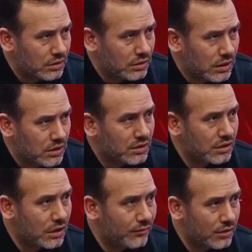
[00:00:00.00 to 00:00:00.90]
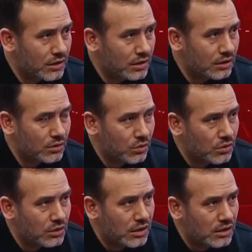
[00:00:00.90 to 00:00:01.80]
geniş kıyafetler giydi.
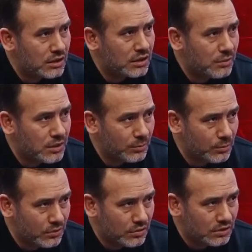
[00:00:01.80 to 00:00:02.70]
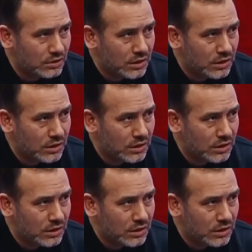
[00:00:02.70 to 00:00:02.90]
Ona denetleme yapıyordu.